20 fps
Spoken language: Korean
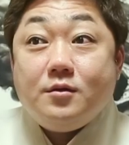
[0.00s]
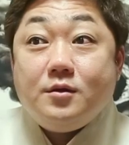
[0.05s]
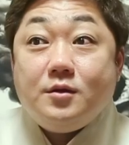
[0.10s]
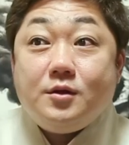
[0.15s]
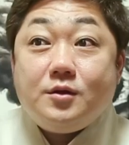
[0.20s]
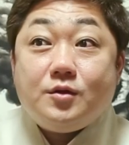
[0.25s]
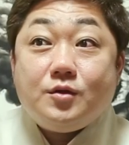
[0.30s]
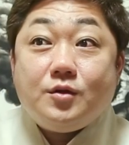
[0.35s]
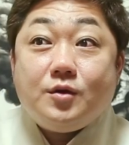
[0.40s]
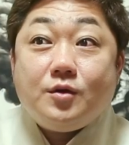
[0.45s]

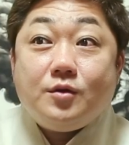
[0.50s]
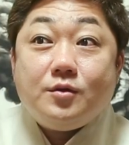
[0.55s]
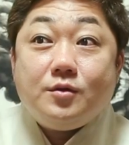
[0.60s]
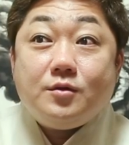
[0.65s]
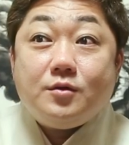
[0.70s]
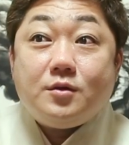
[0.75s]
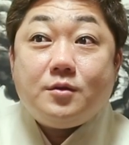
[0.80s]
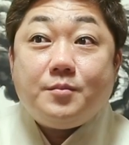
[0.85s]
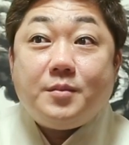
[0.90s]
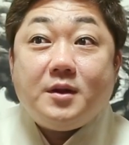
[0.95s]

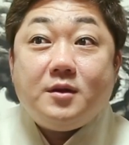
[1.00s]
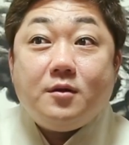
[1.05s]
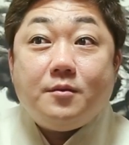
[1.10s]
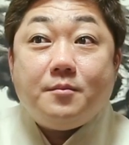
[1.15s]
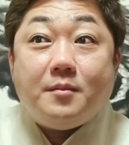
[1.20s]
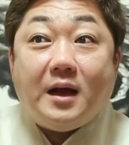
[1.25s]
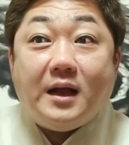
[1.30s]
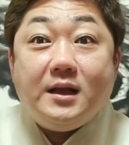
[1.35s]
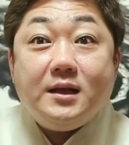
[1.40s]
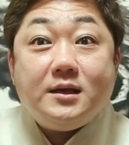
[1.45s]

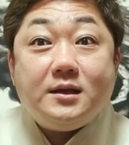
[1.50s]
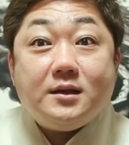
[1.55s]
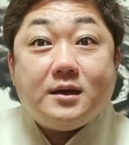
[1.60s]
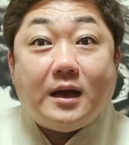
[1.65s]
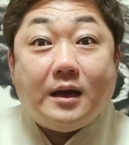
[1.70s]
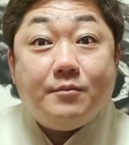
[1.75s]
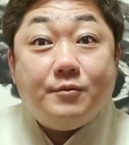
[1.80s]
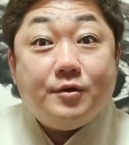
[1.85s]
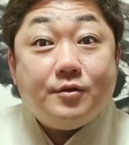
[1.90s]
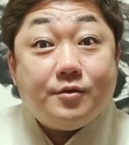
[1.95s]
2018년 말기
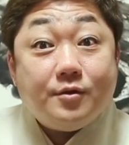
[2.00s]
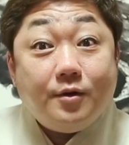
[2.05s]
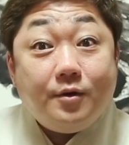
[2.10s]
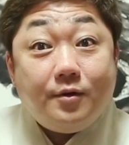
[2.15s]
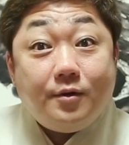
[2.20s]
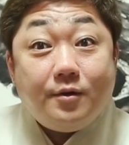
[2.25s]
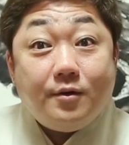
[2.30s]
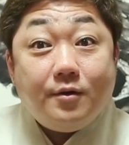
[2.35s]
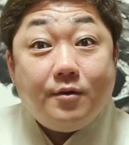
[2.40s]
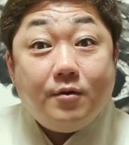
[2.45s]

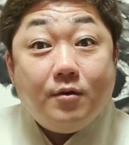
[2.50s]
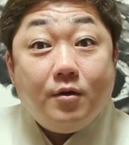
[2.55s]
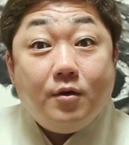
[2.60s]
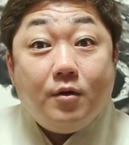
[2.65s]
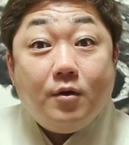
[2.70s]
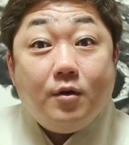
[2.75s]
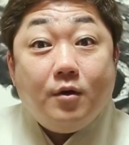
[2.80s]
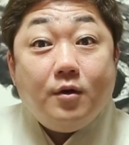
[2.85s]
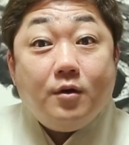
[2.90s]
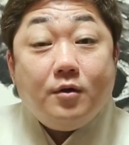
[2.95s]
가면서 네.
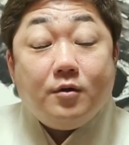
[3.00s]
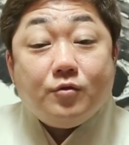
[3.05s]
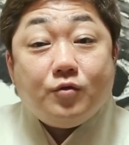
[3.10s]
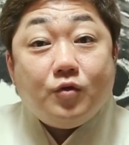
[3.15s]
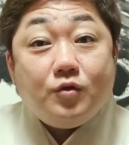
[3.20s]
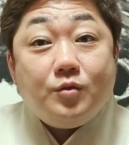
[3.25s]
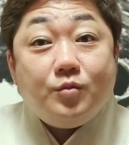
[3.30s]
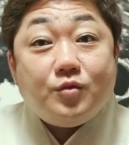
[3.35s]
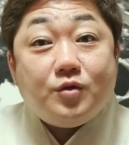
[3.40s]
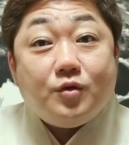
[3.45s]

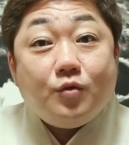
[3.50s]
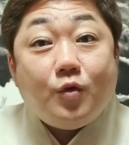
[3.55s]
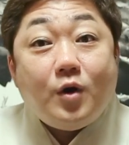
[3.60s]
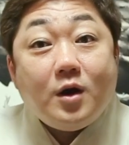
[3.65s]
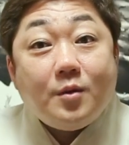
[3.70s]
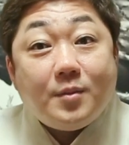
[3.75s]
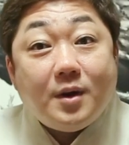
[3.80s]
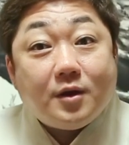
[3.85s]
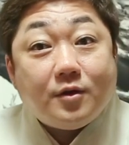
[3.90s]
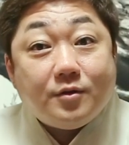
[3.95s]
손님층이
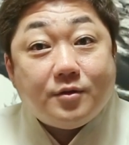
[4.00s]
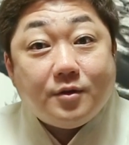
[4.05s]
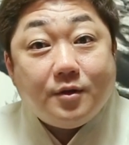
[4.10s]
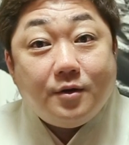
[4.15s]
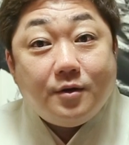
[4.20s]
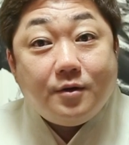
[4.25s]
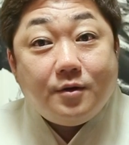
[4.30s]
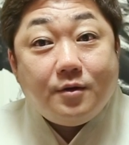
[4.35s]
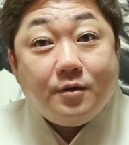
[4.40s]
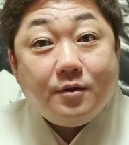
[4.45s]
확 바뀌었어요.